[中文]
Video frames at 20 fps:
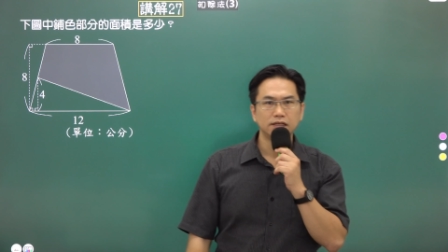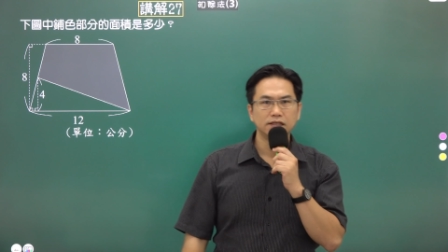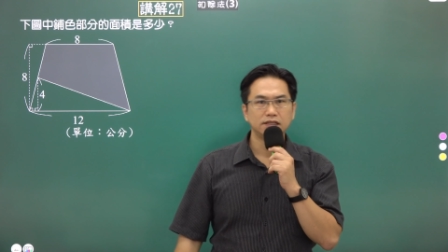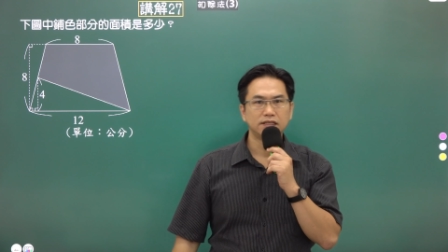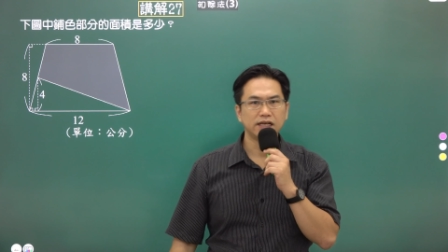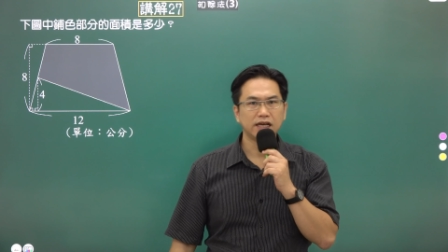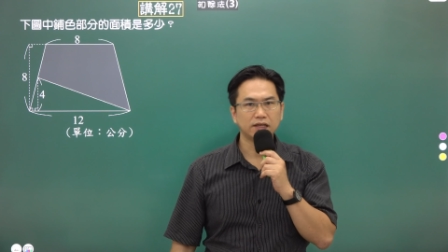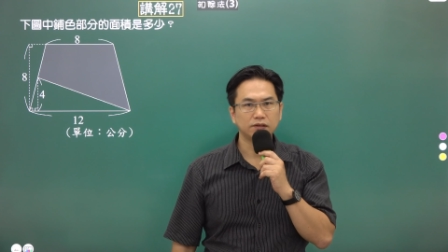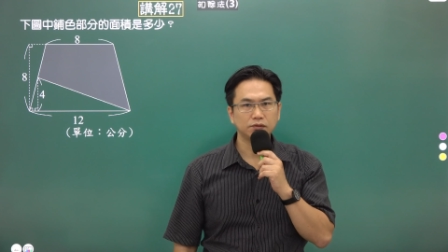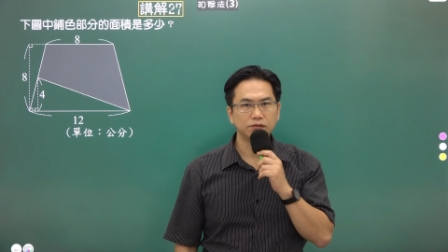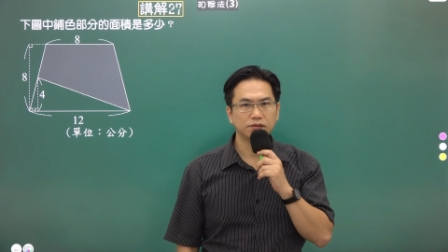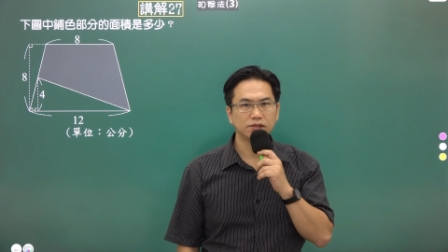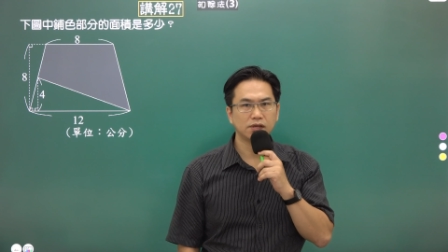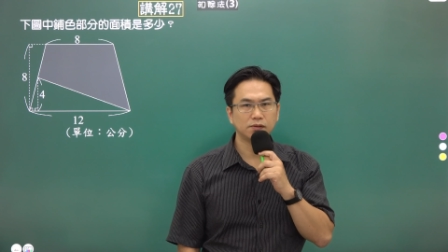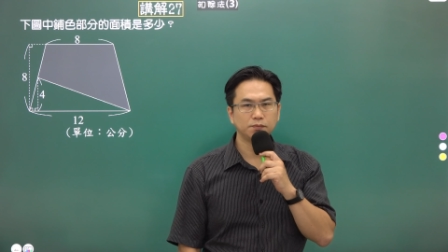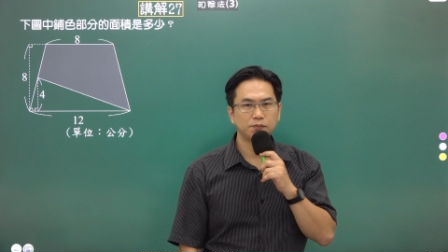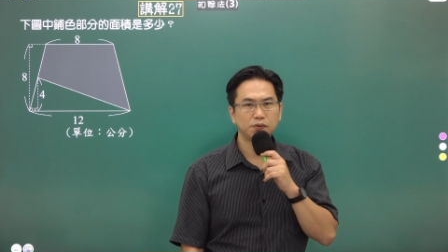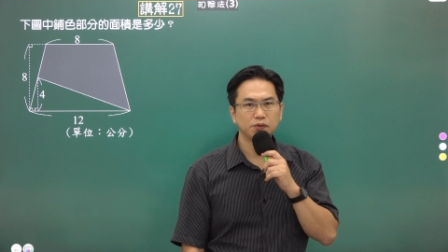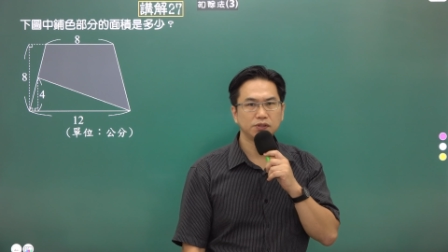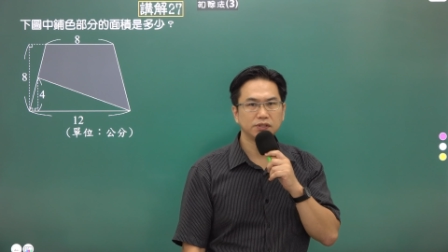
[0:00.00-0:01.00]
下图
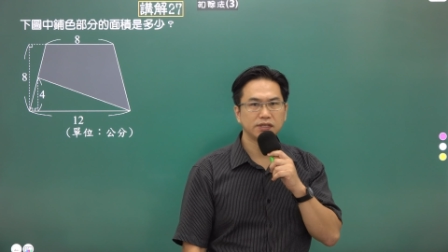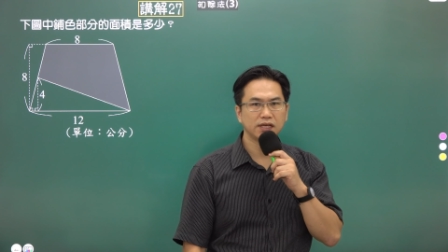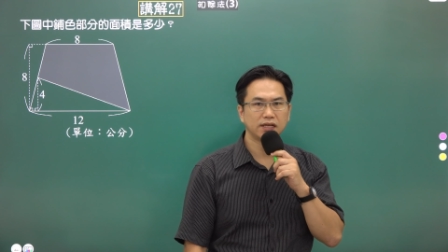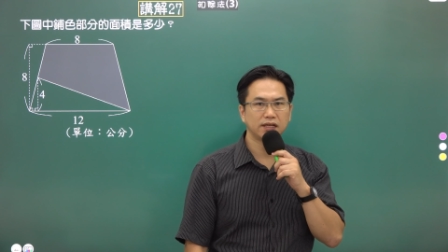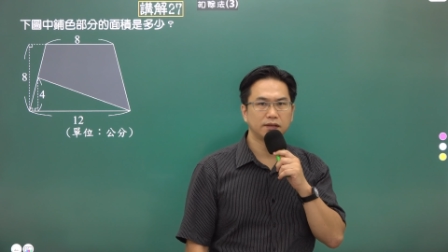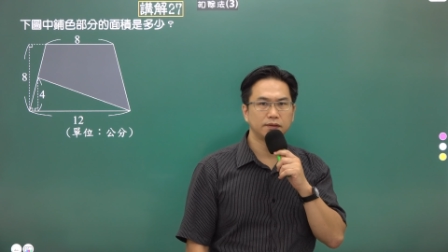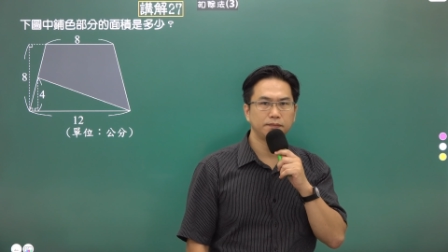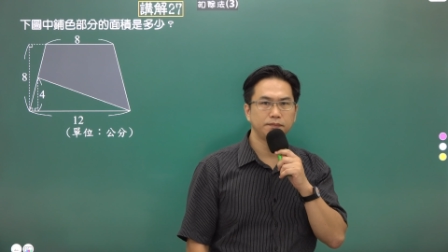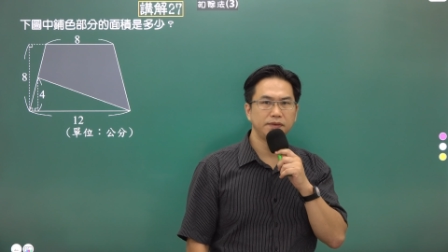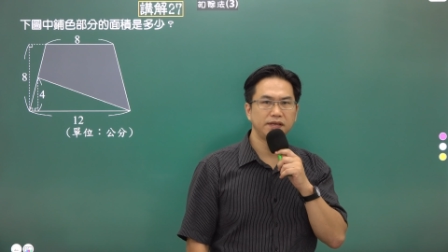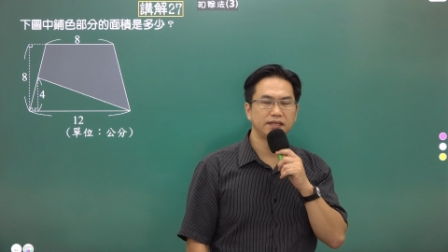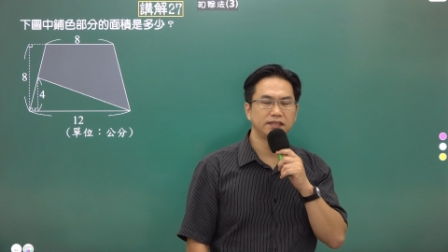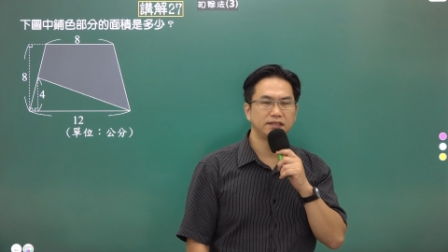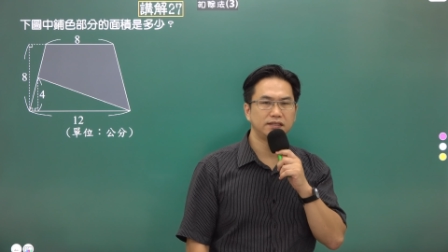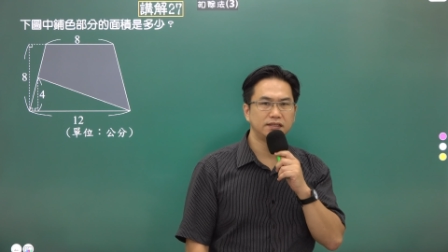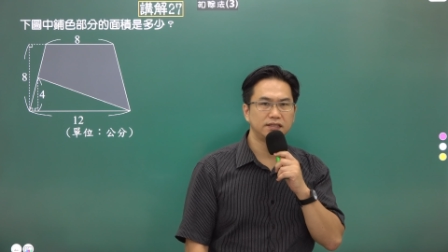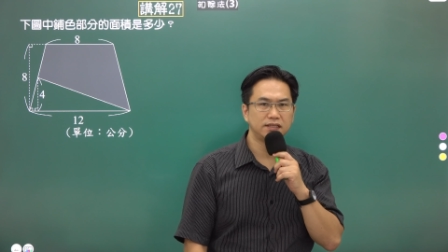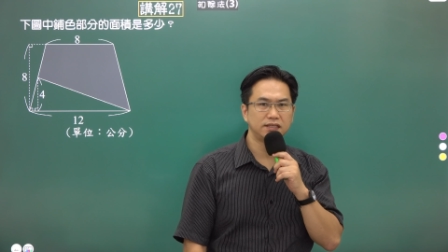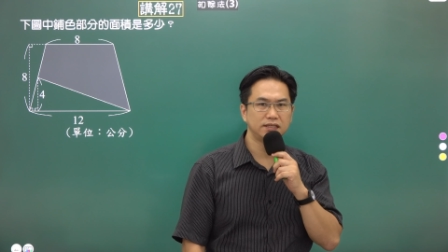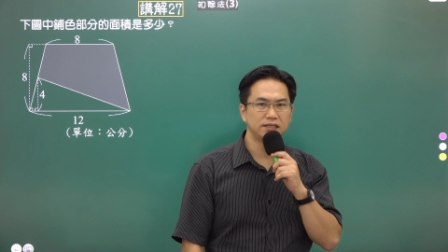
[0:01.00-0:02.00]
中铺设的
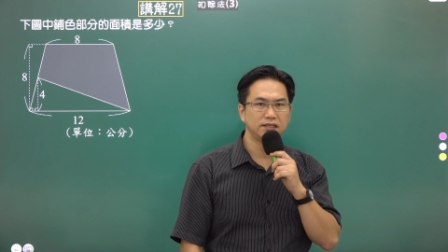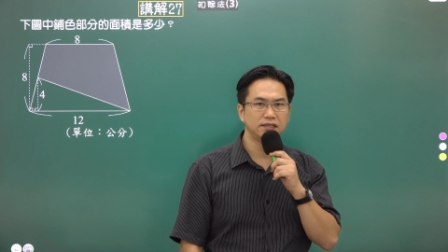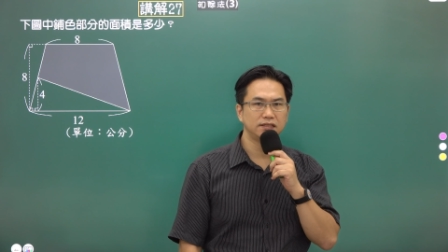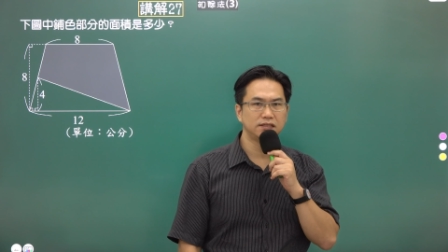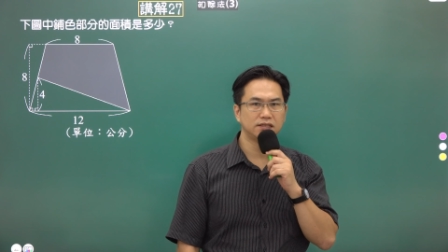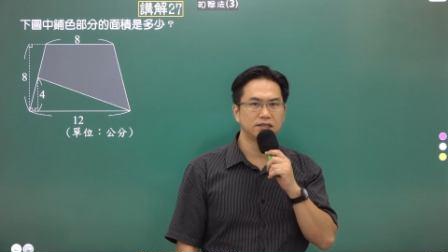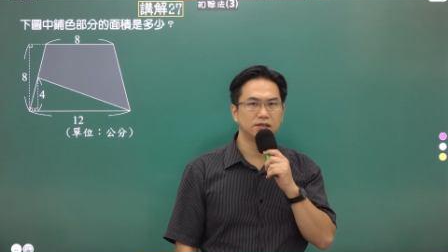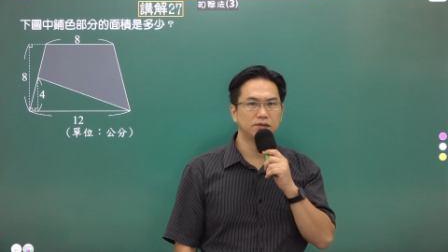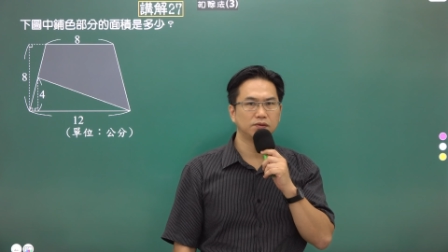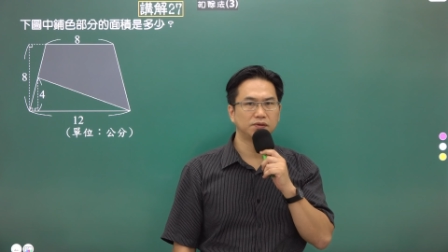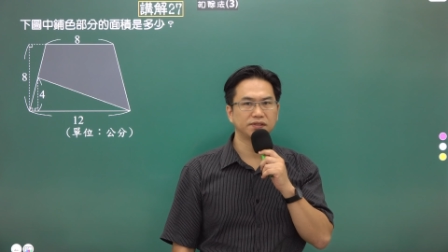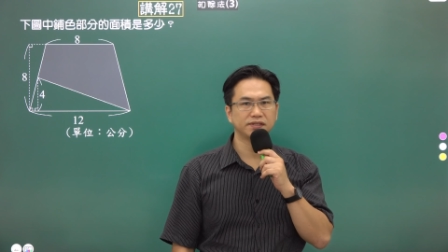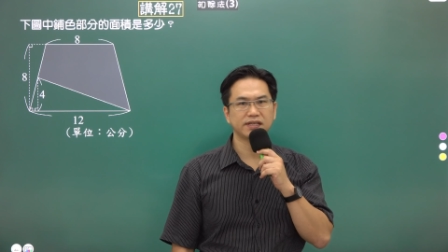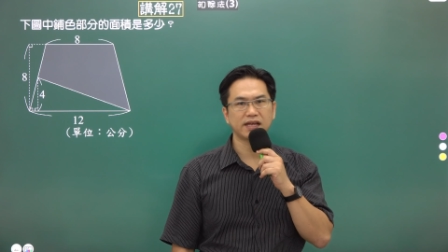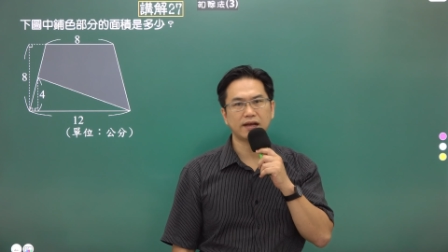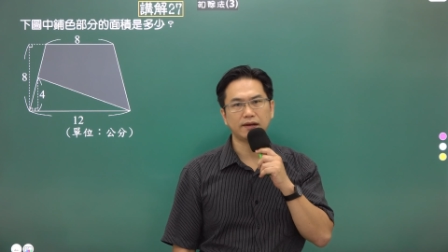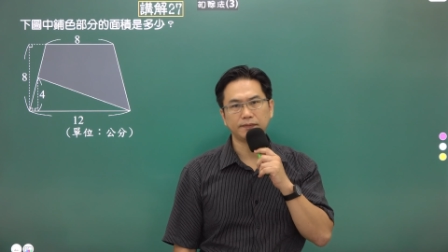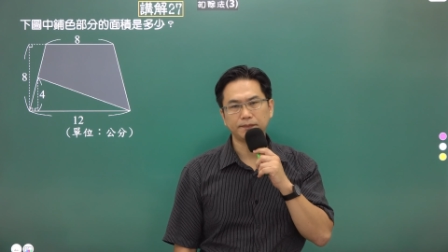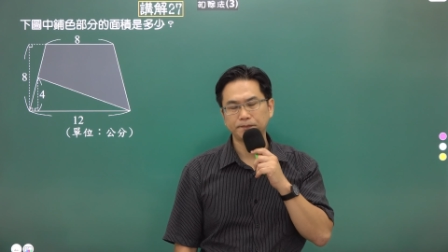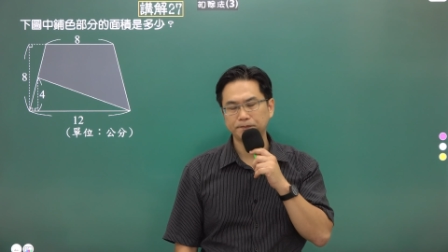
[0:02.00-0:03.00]
面积是多
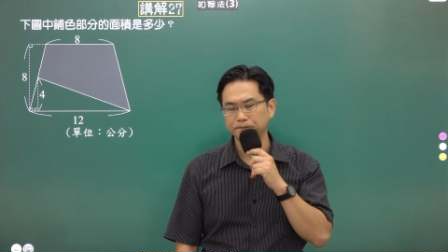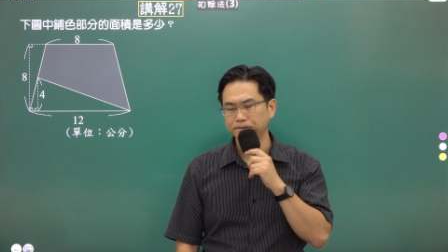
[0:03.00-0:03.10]
少？